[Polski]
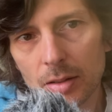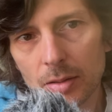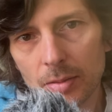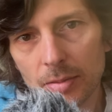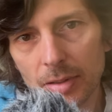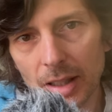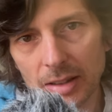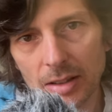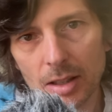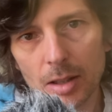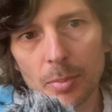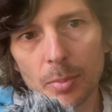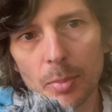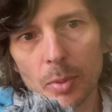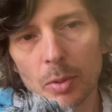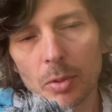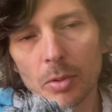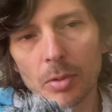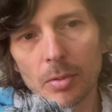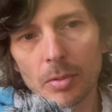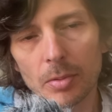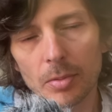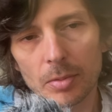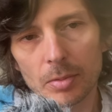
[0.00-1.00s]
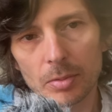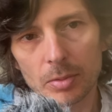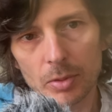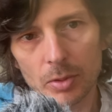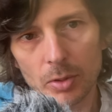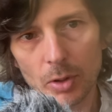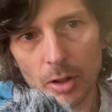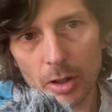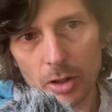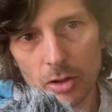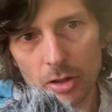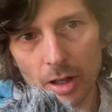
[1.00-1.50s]
Vanderpool
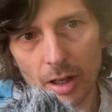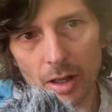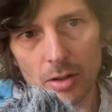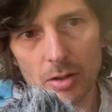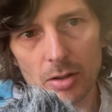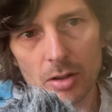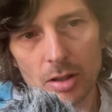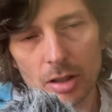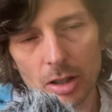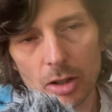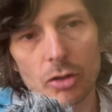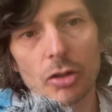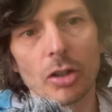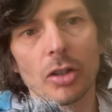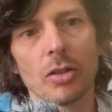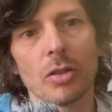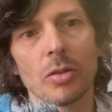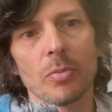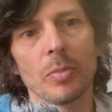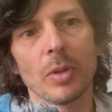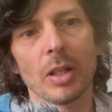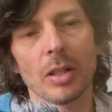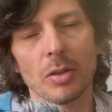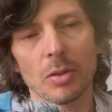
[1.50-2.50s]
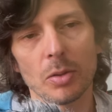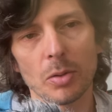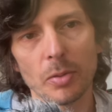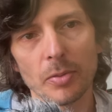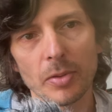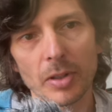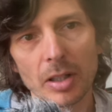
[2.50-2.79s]
dojeżdżający na trzecim miejscu,